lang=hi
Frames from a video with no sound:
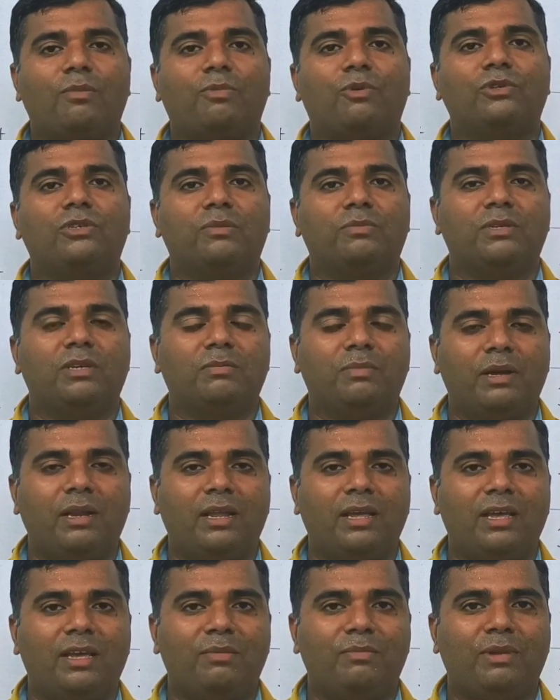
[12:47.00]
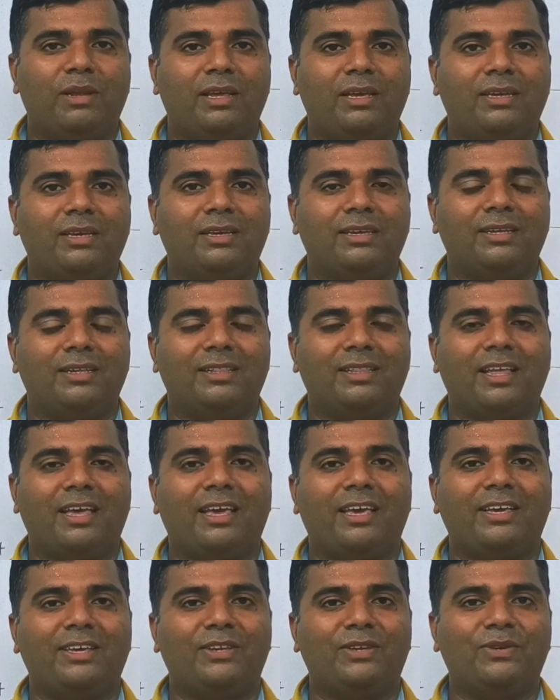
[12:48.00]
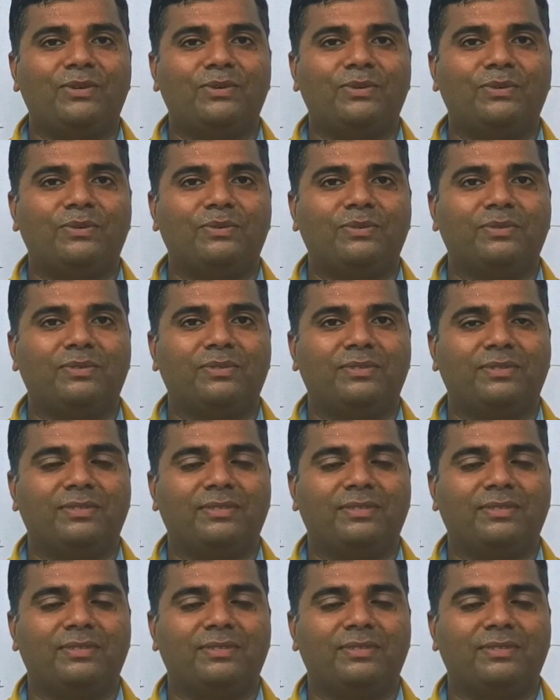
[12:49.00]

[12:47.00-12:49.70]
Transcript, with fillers: आपको सबसे पहले मिलेगी थैंक यू